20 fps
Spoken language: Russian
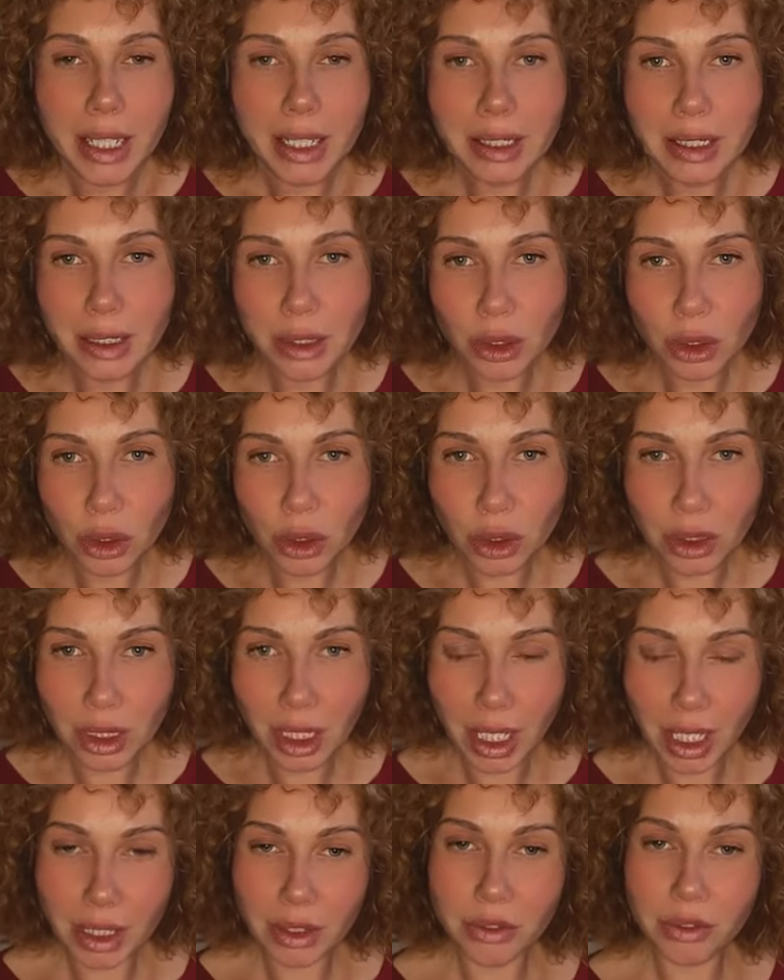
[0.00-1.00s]
Это
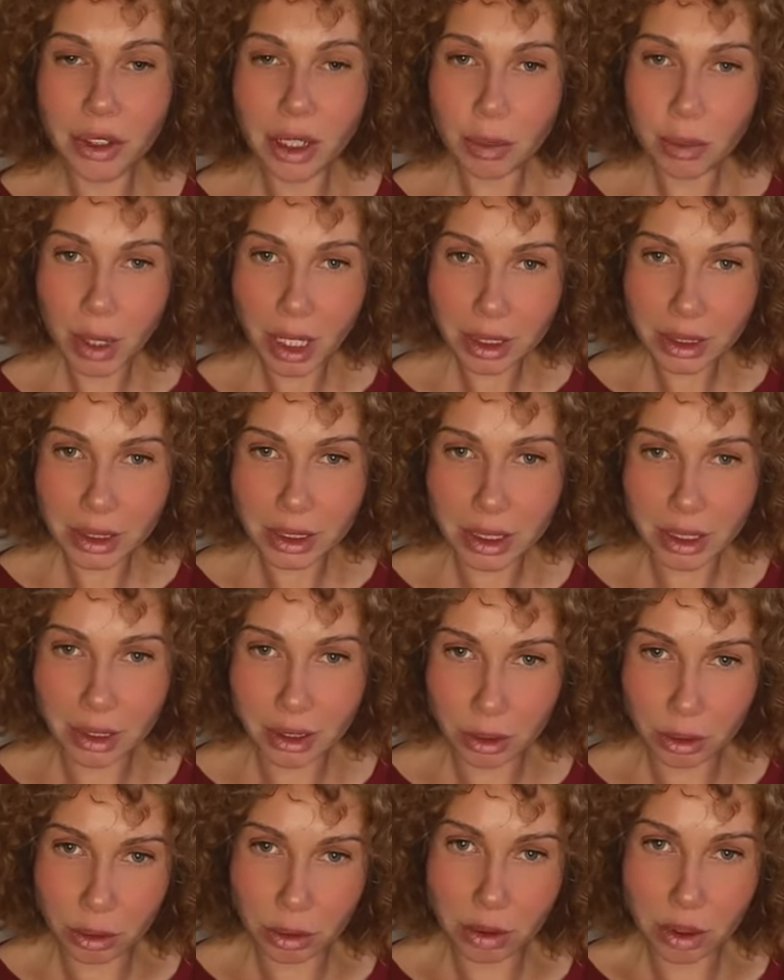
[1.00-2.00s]
та информация,
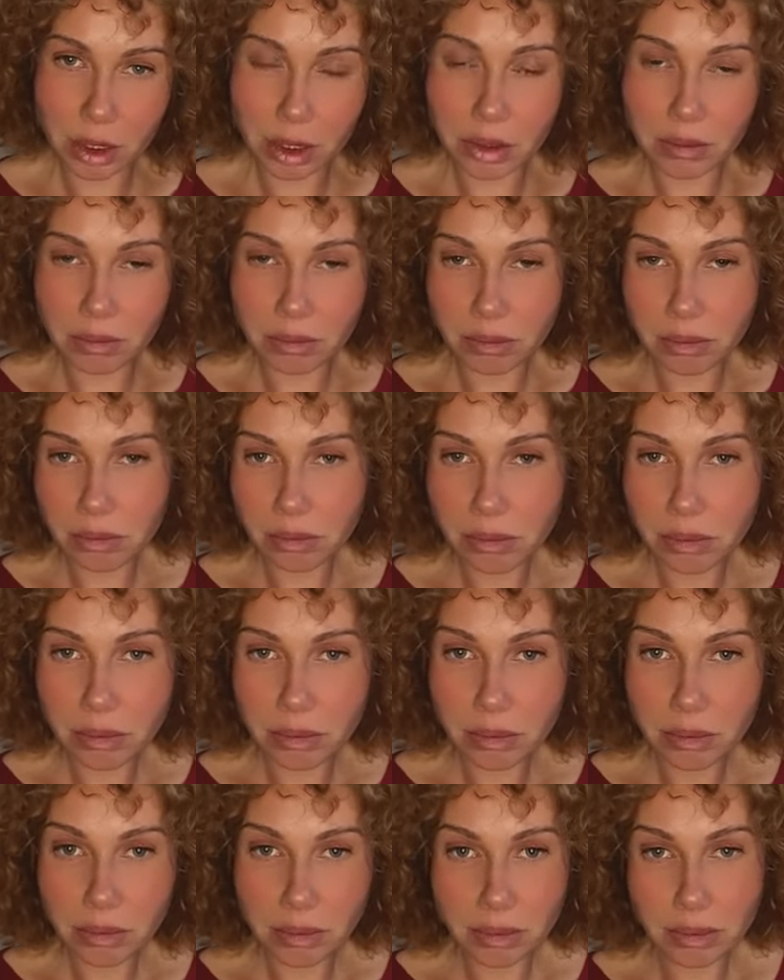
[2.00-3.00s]
которая
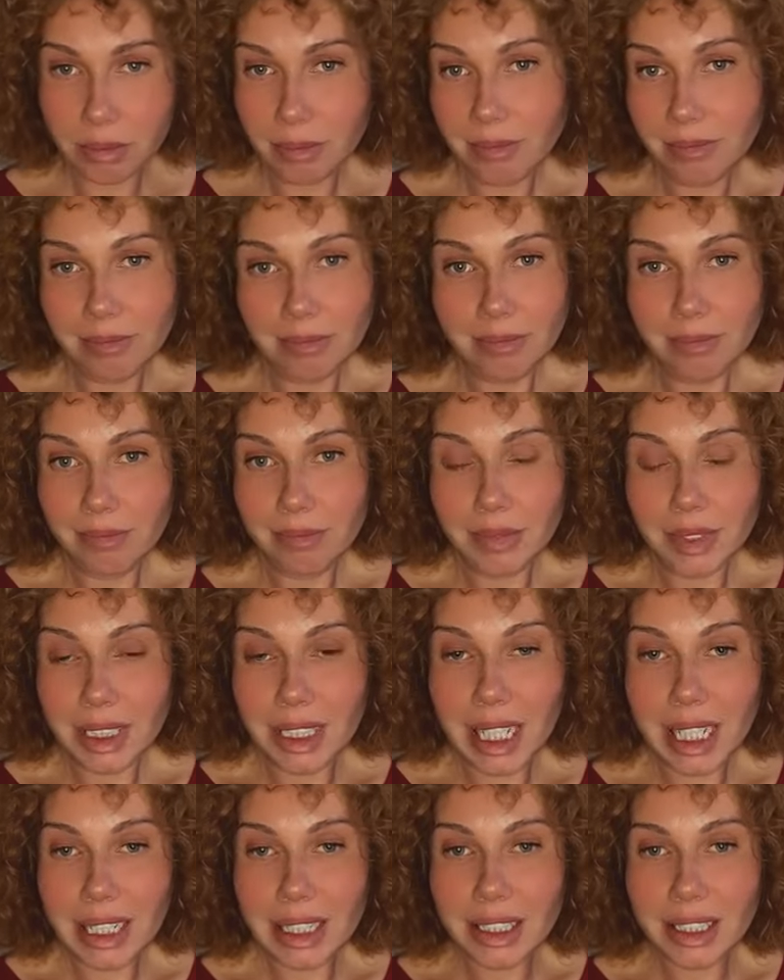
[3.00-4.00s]

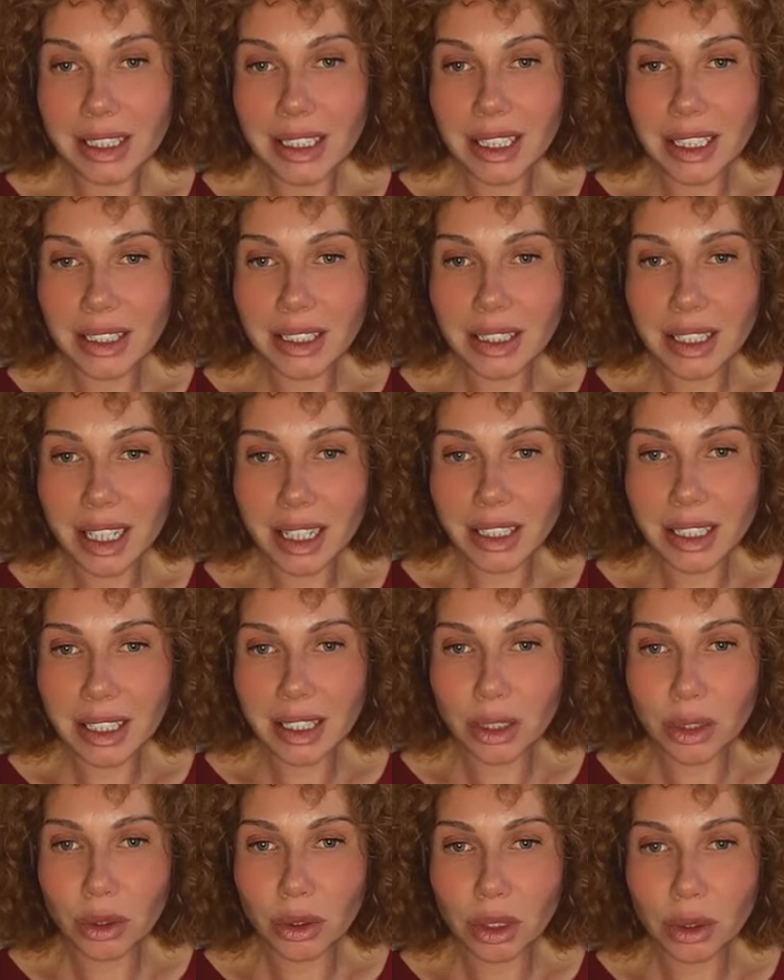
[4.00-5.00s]
та, те знания,
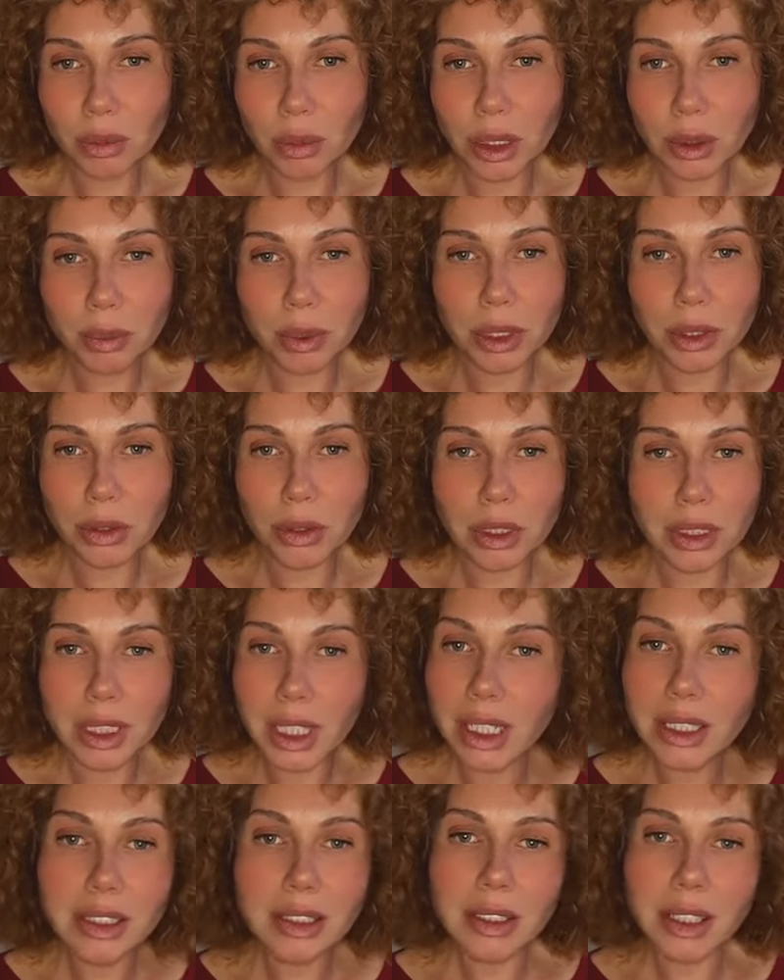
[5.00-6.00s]
которые мне приходят.
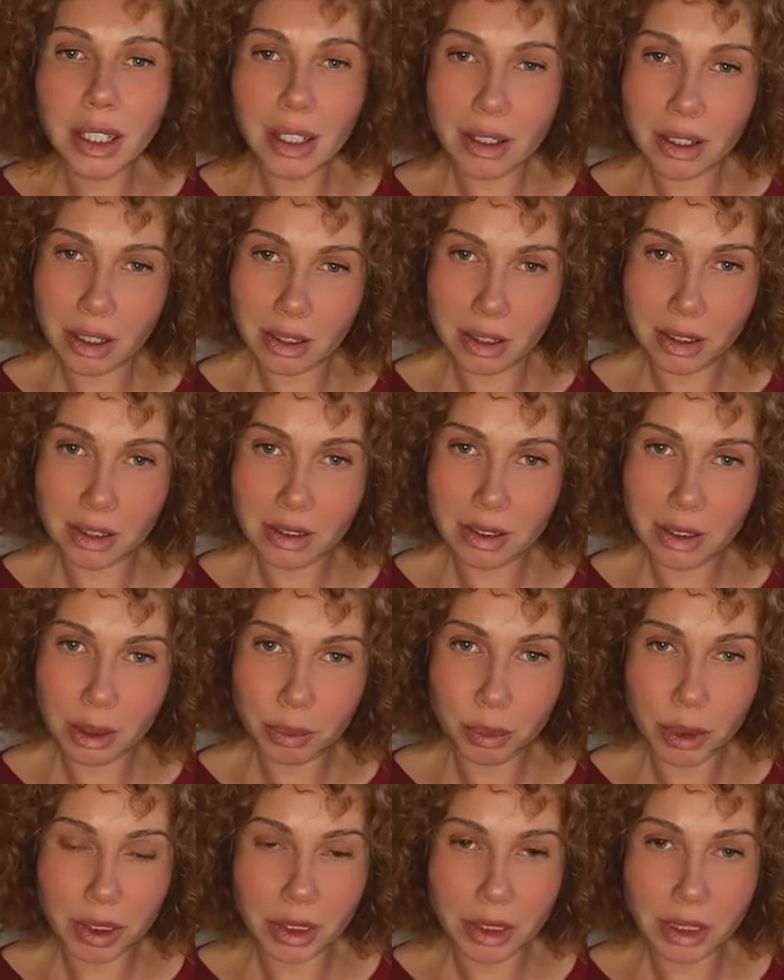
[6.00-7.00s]
Я не знаю, как их
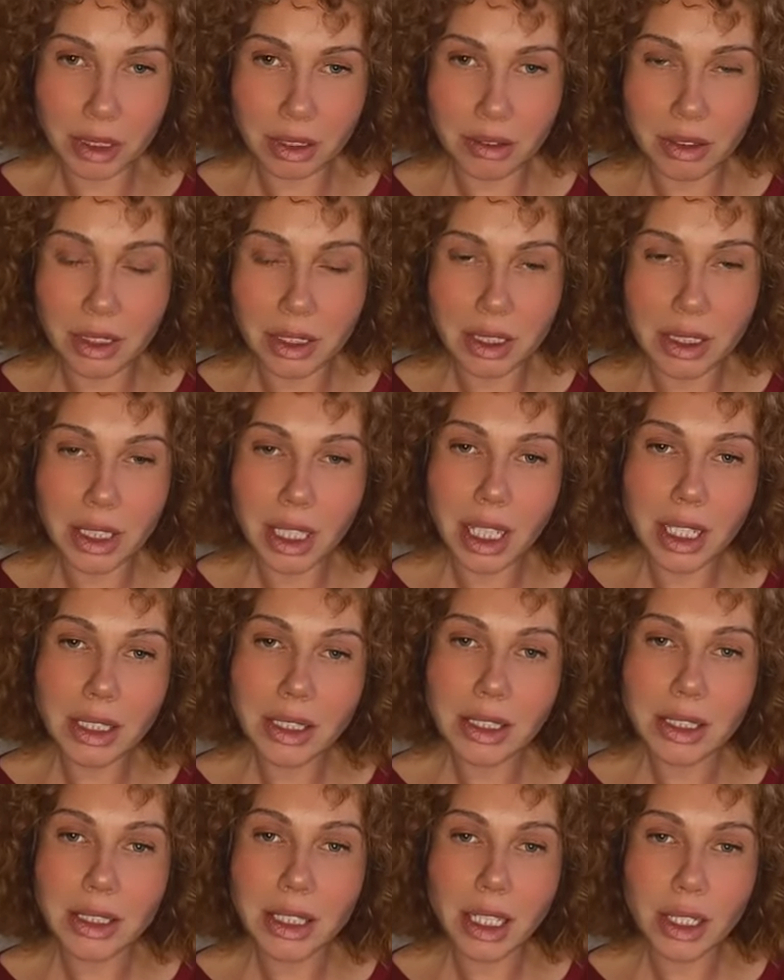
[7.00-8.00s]
интерпретировать. Я
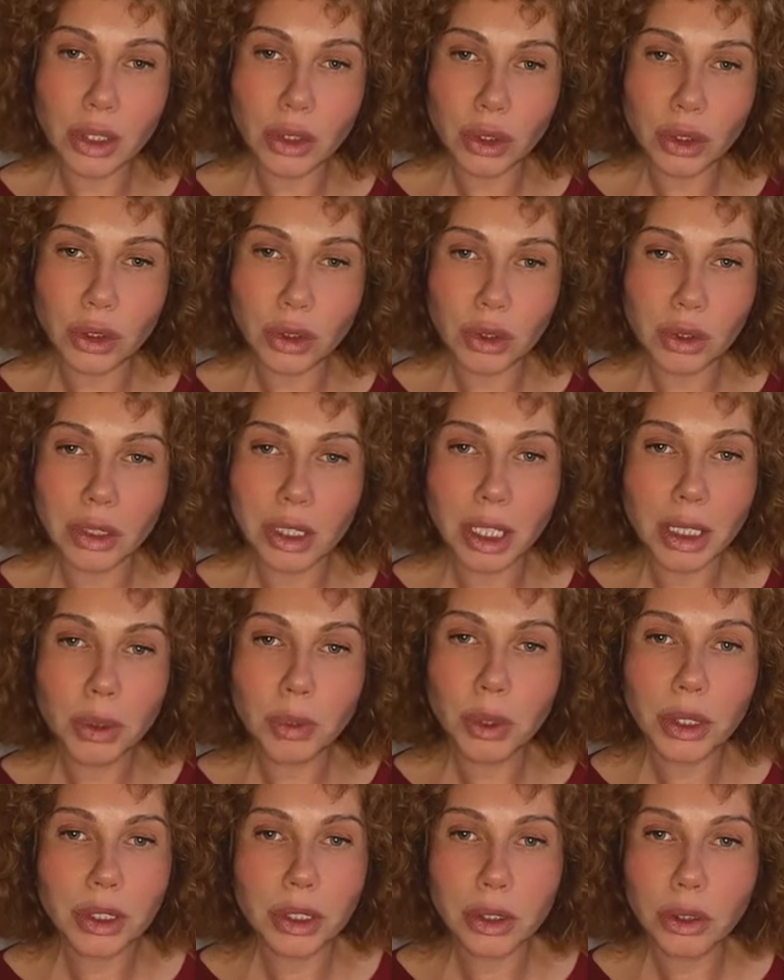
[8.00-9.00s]
не знаю, что я не
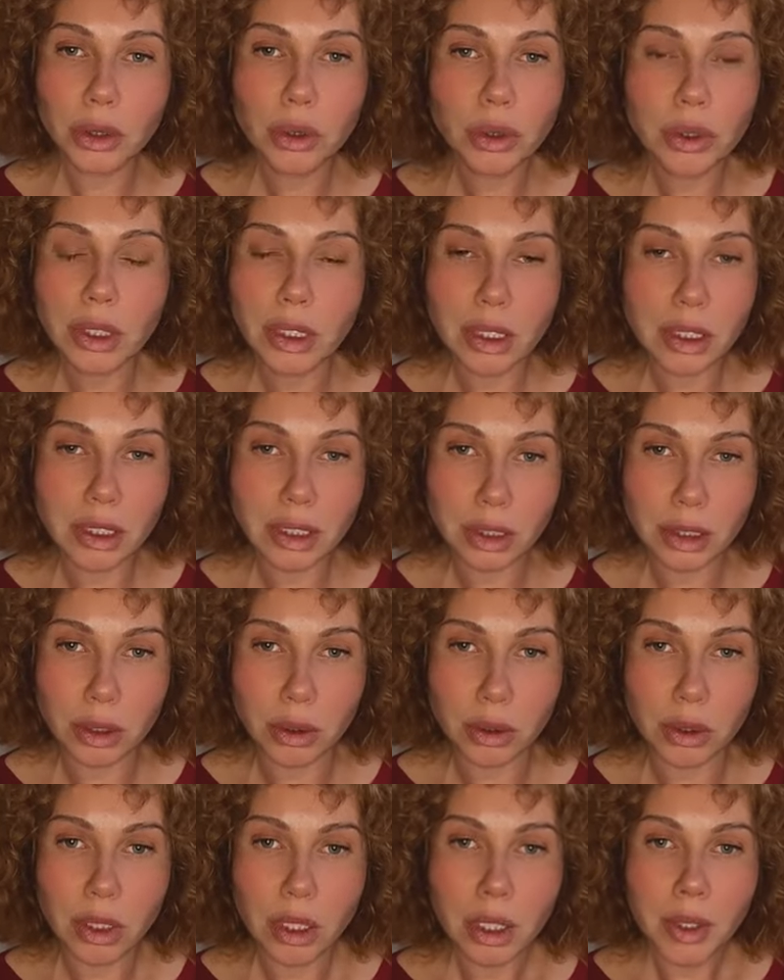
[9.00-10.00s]
претендую на
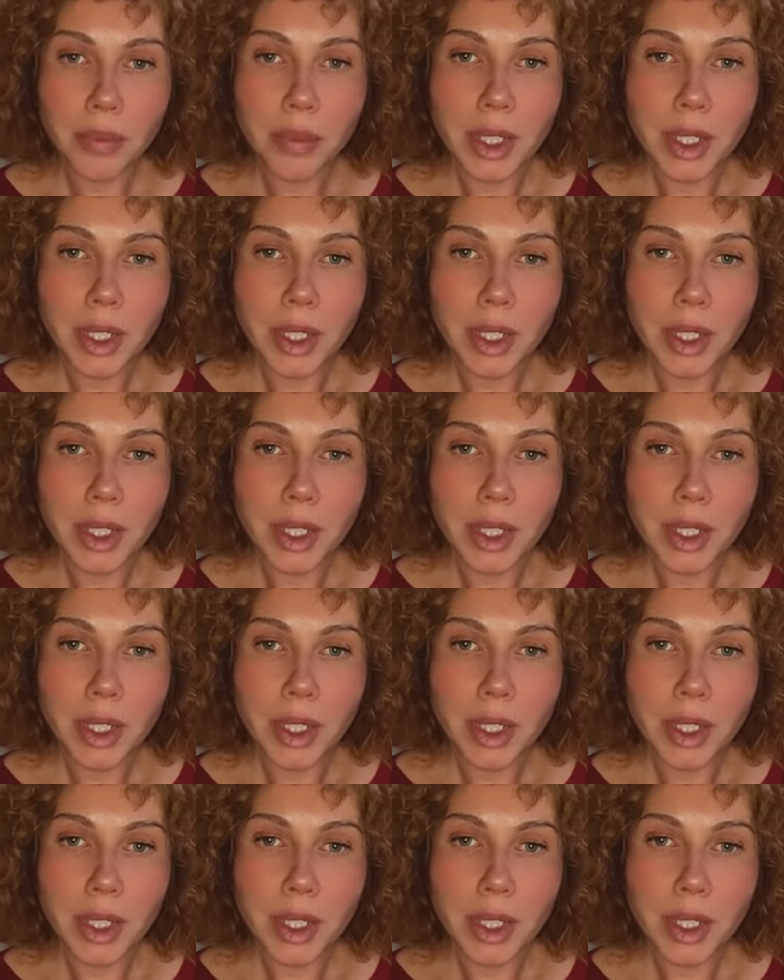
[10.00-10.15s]
истину.